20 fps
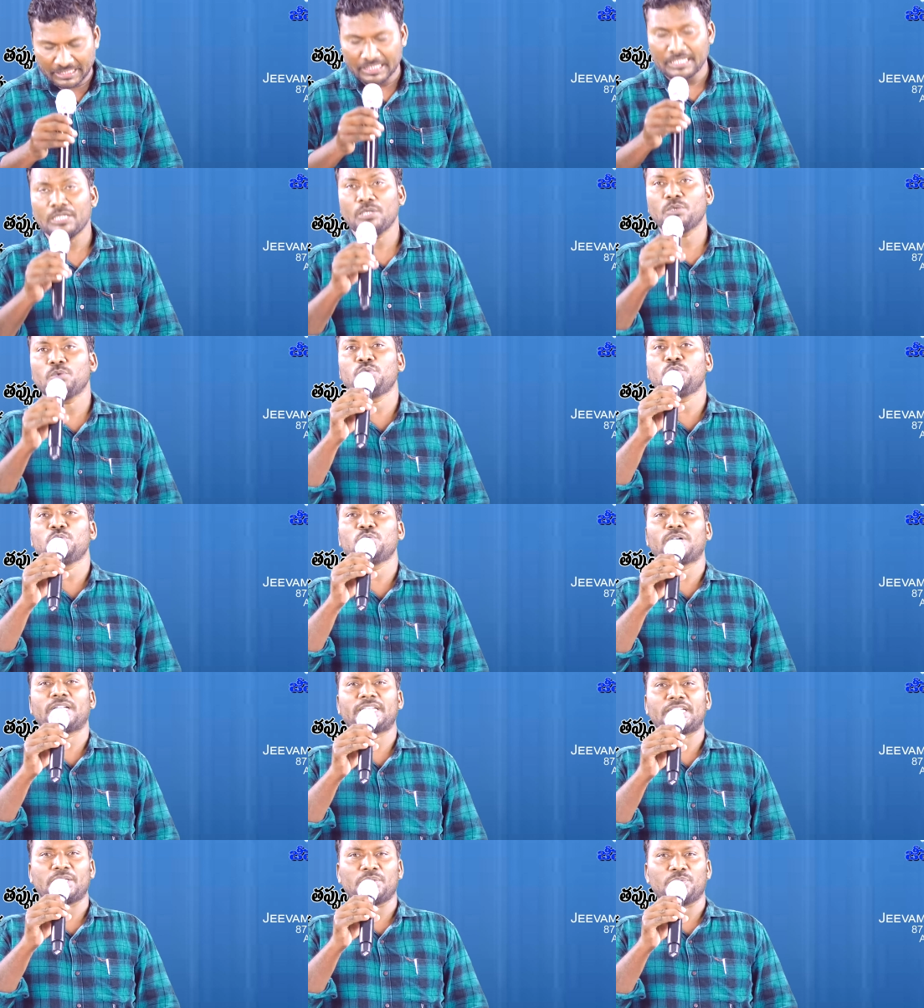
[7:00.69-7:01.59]
ఏలుదు
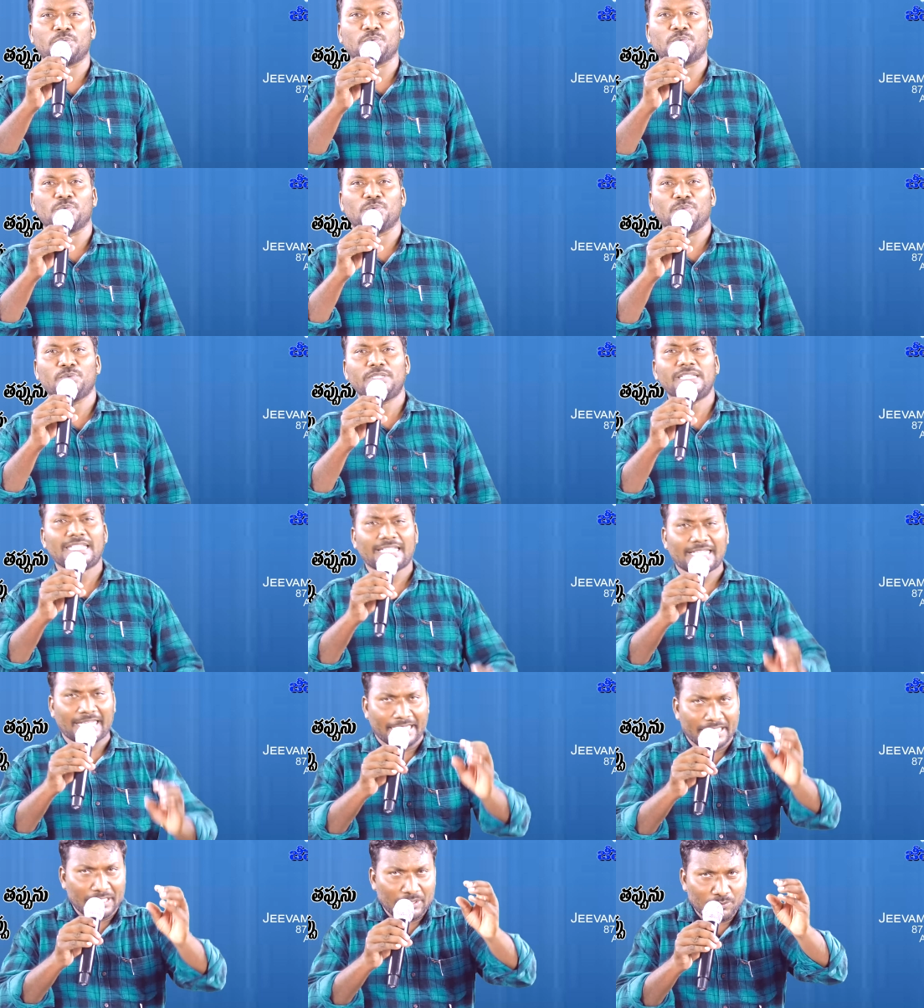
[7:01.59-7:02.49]
అనెను ఇది
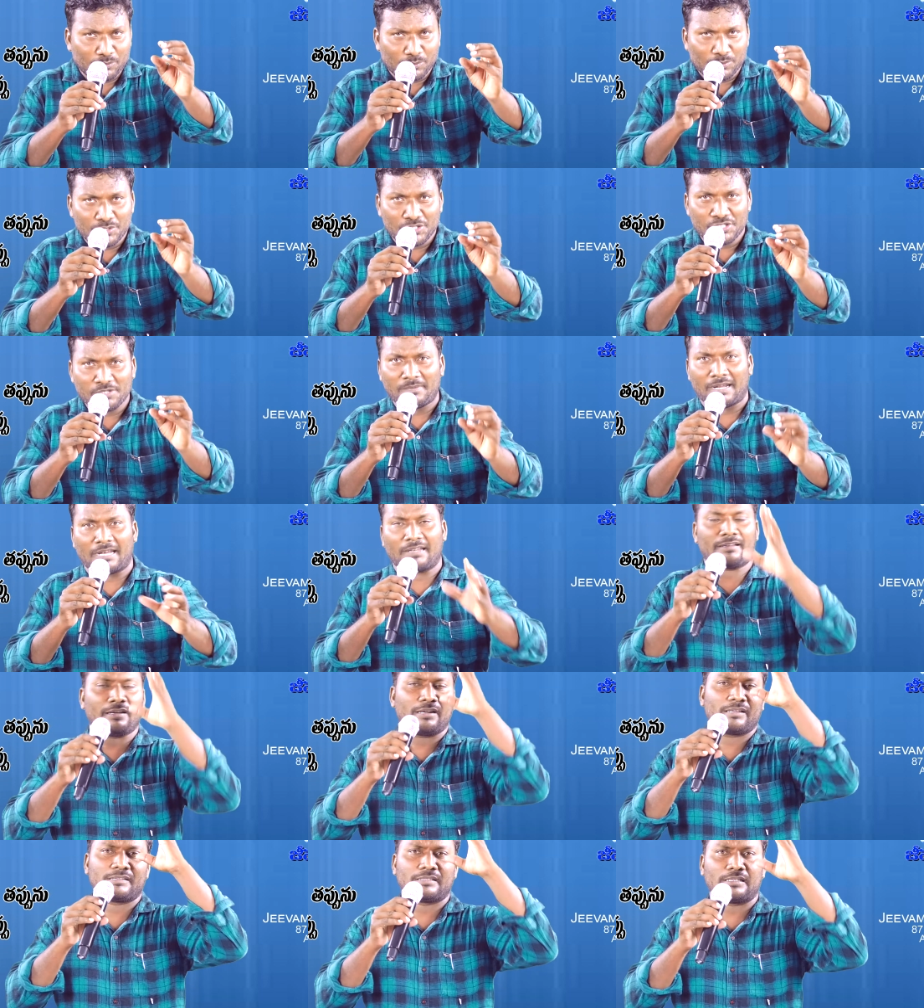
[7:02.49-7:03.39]
కయ్యను గురించి
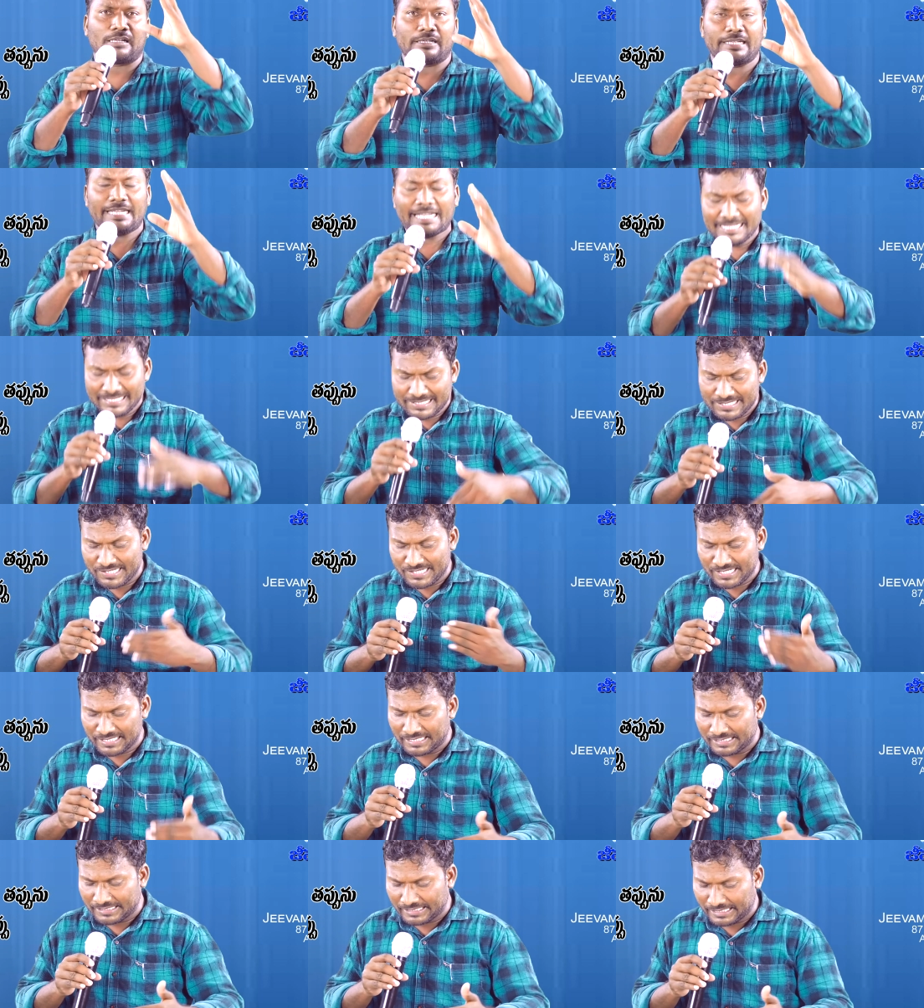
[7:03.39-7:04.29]
మాట్లాడుతున్నాడు ఏం
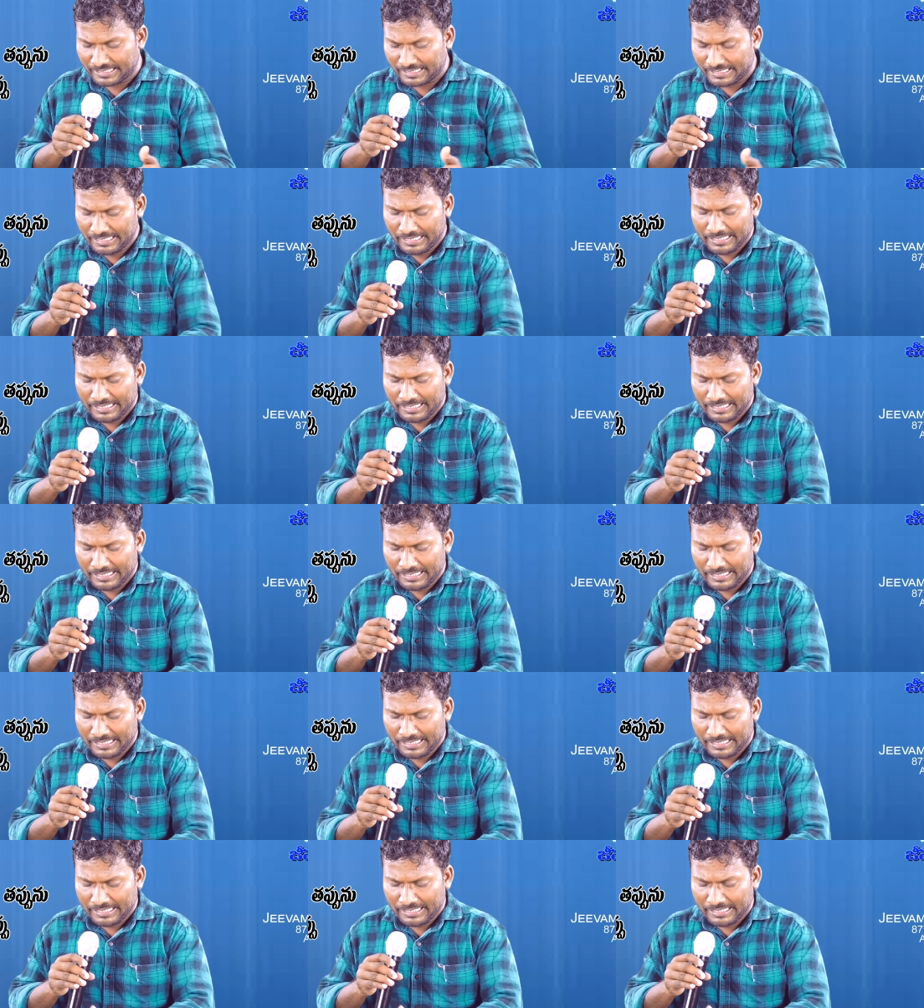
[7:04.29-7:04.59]
చేశాడంటే